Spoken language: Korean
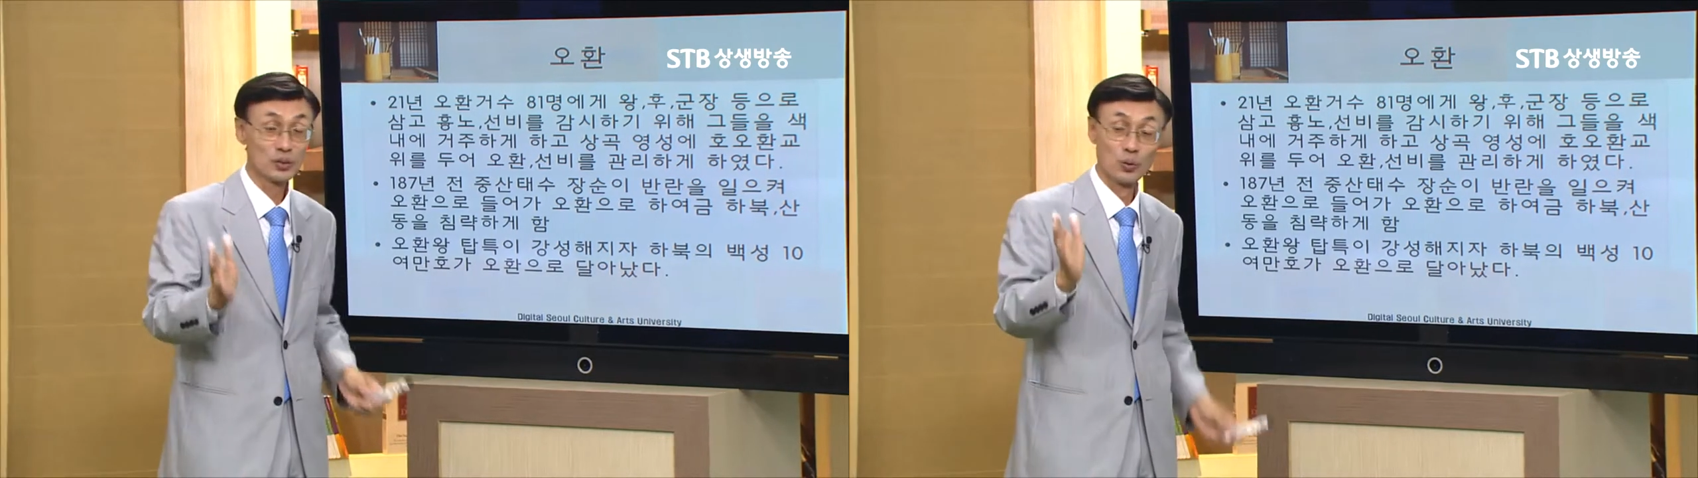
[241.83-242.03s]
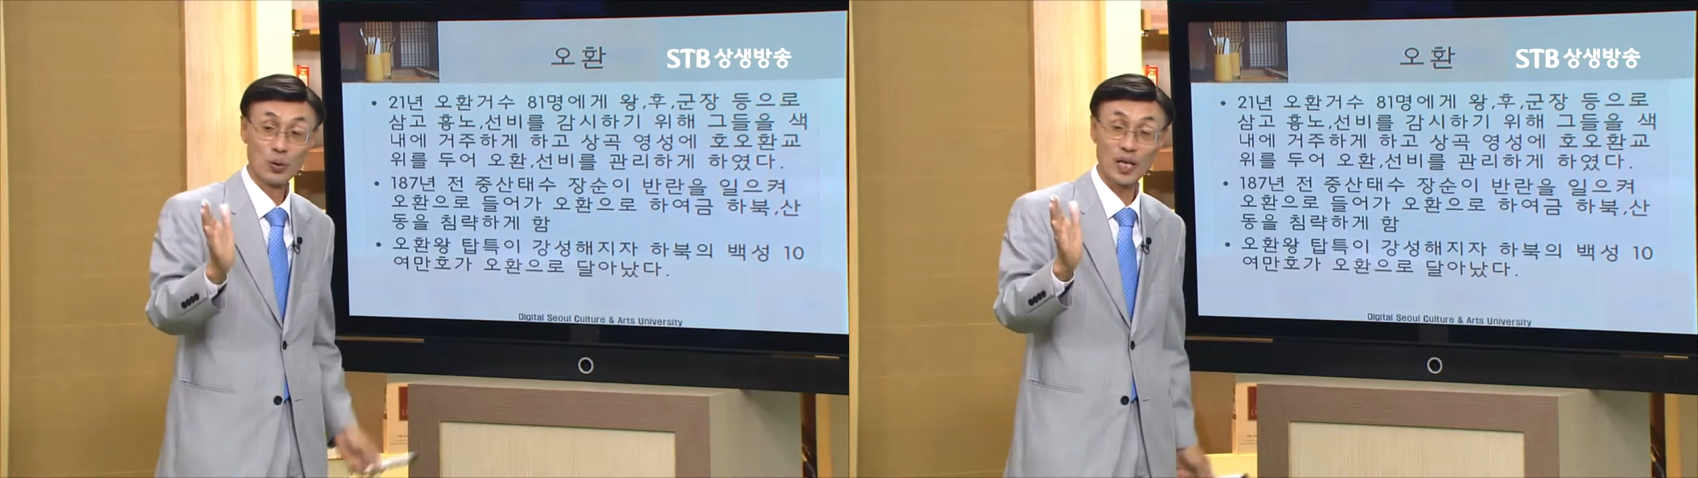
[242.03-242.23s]

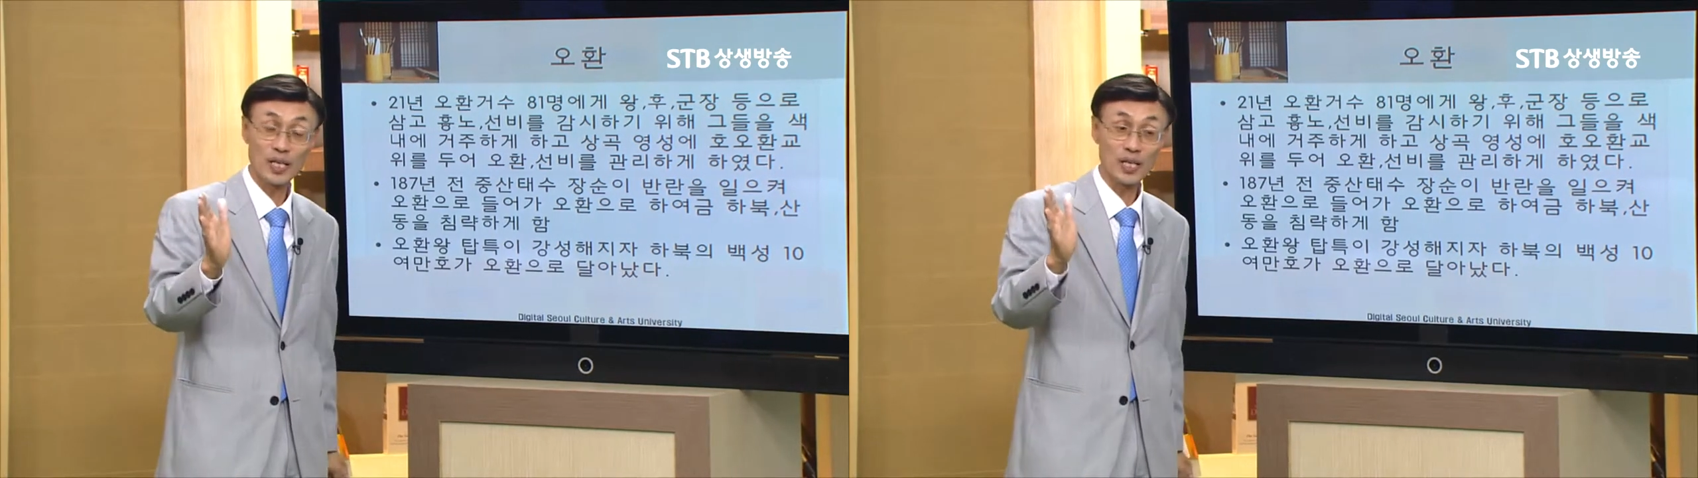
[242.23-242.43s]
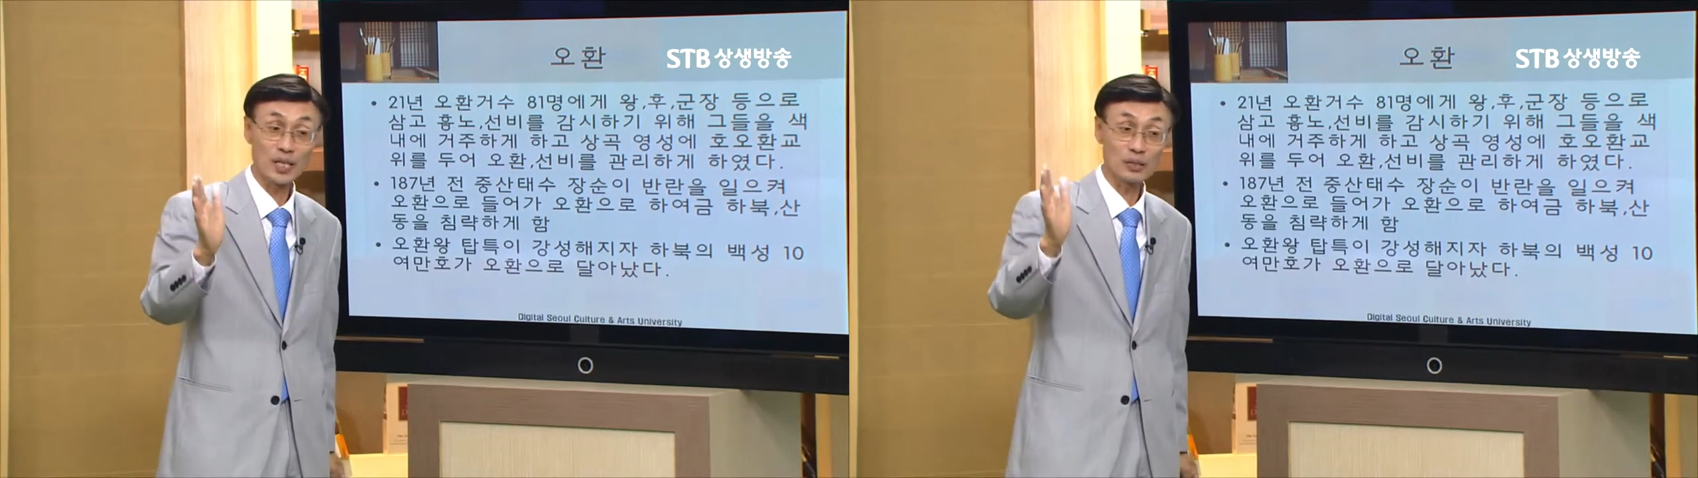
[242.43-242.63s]

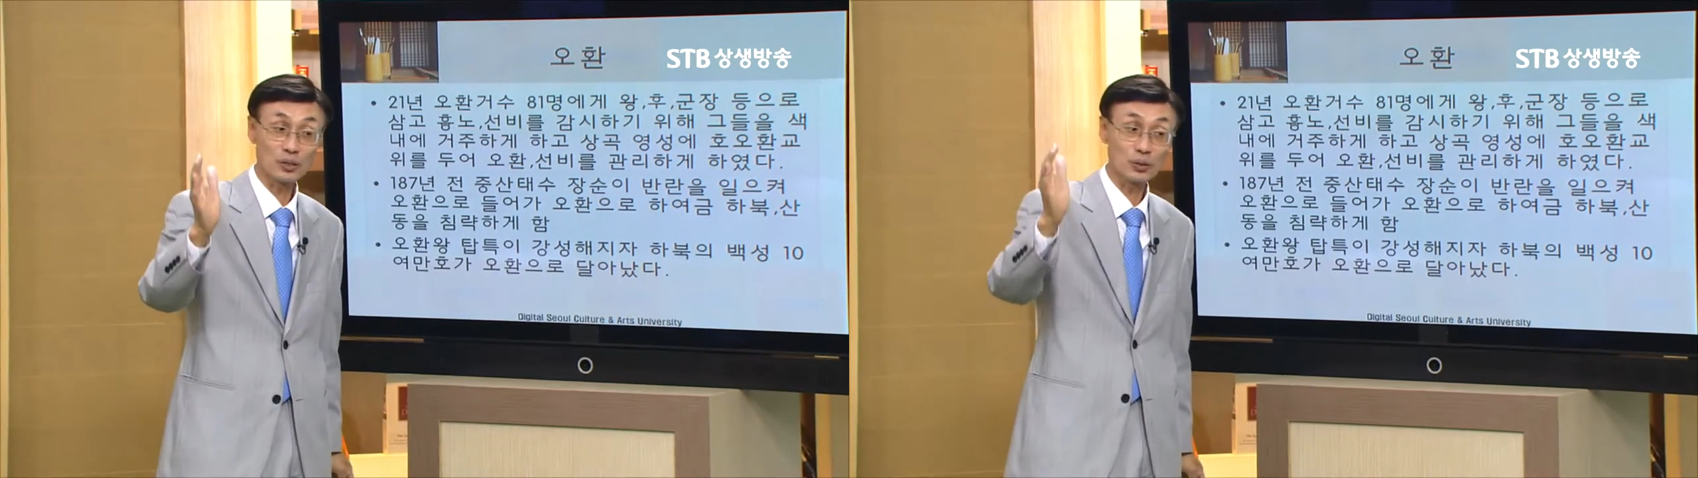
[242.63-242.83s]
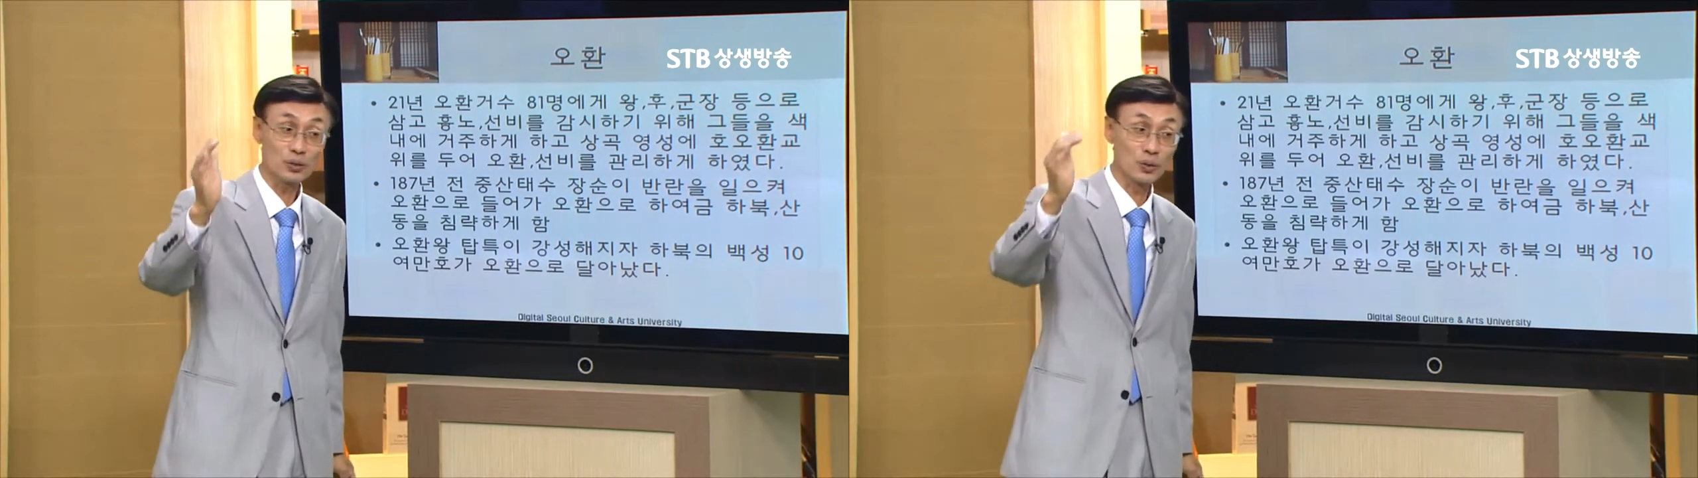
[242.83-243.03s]
요하의
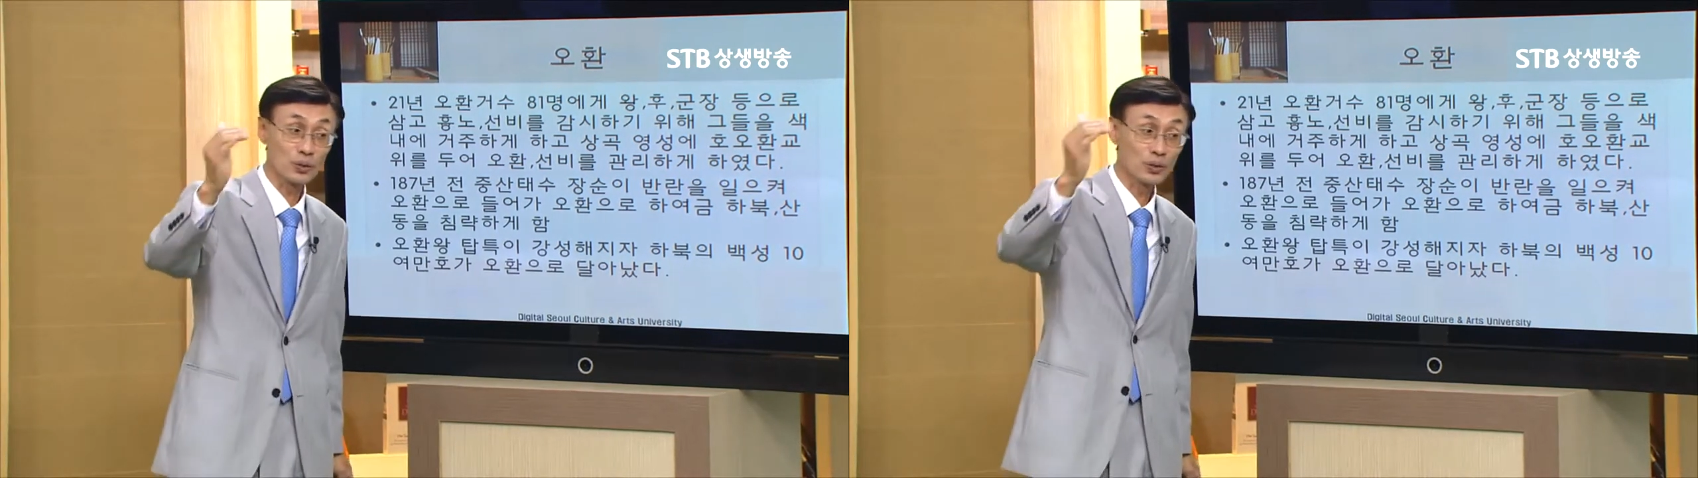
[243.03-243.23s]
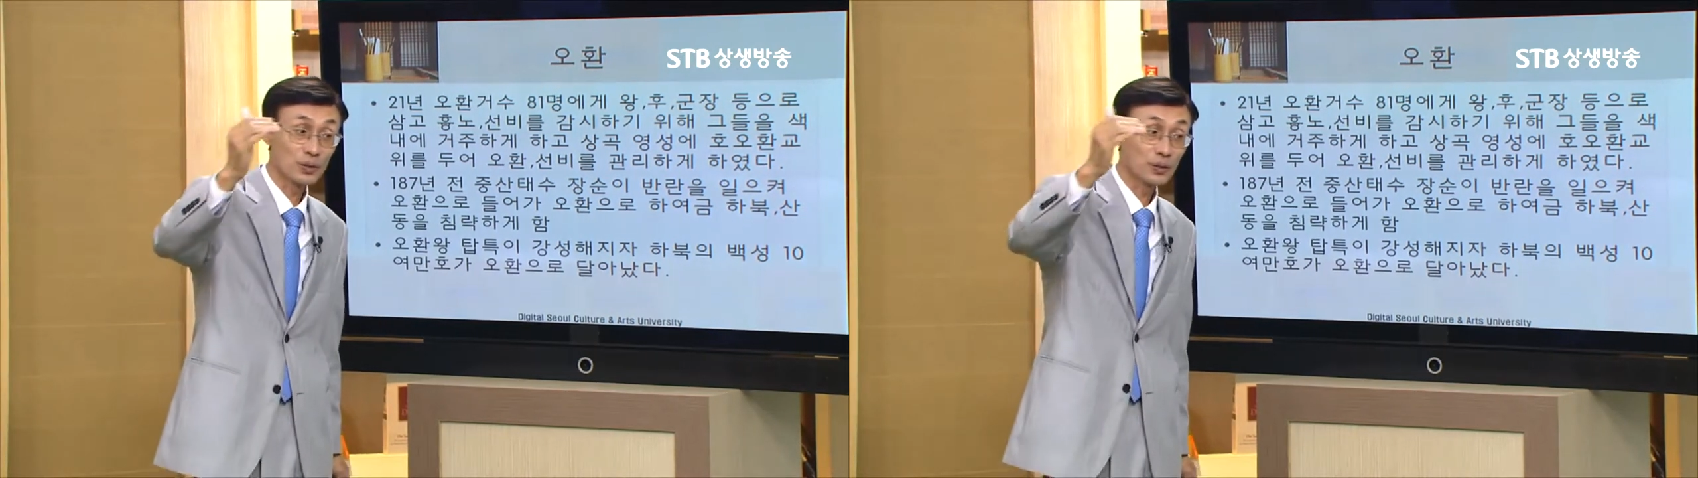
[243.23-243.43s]

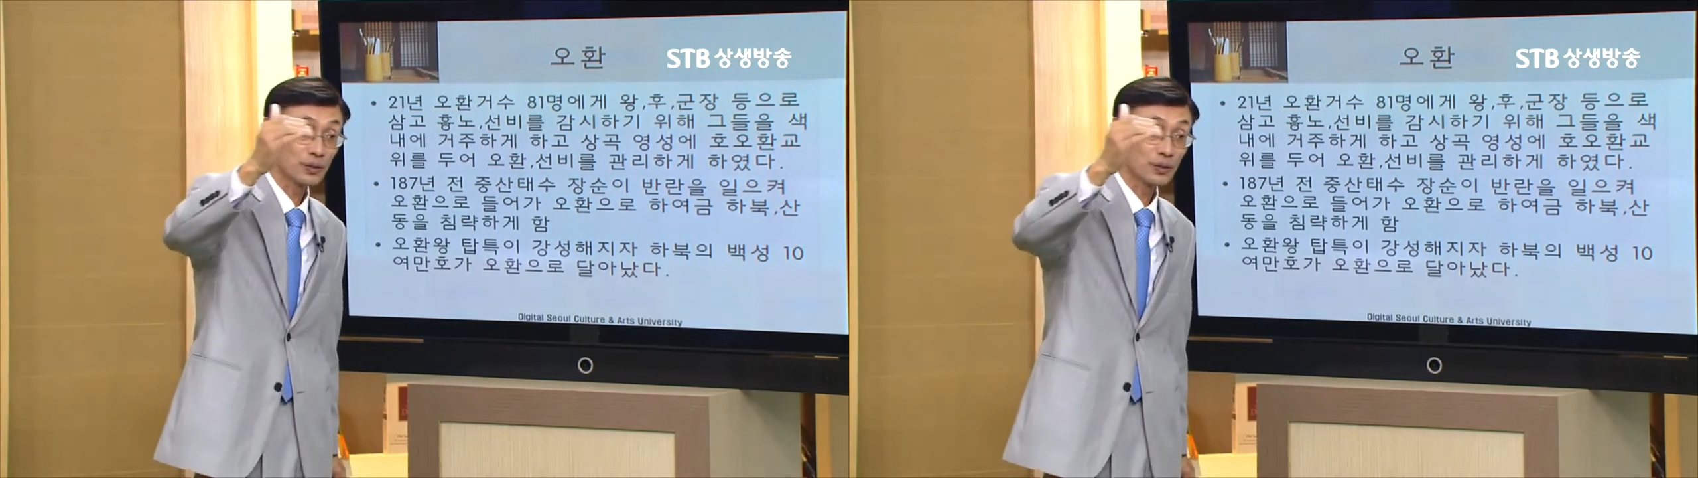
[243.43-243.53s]
서쪽,